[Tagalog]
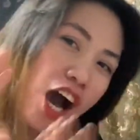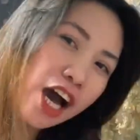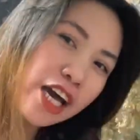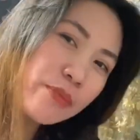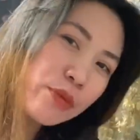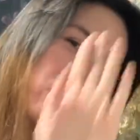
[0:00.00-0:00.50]

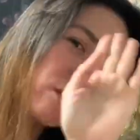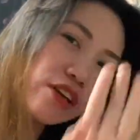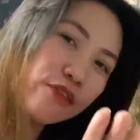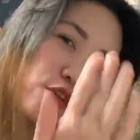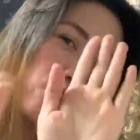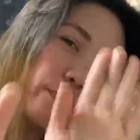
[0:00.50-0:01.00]
Hi
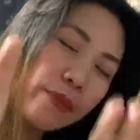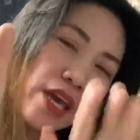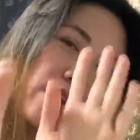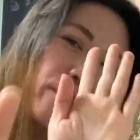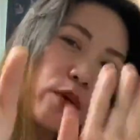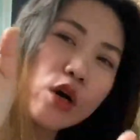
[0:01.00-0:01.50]
beautiful
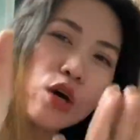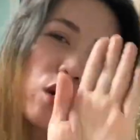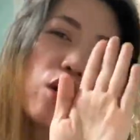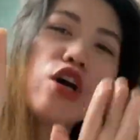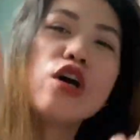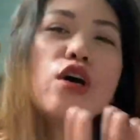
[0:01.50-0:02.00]

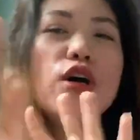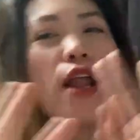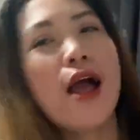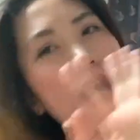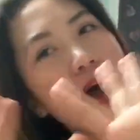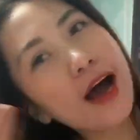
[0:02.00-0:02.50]
people!
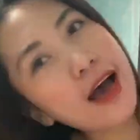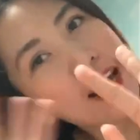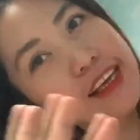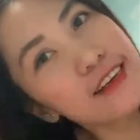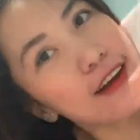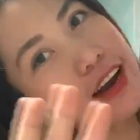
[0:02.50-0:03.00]

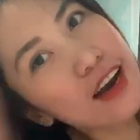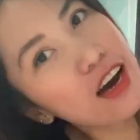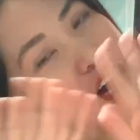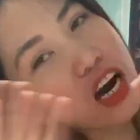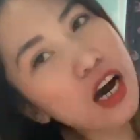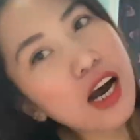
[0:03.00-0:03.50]
Hi
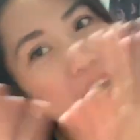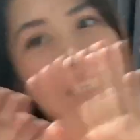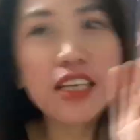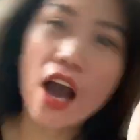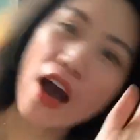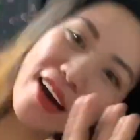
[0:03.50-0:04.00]
guys!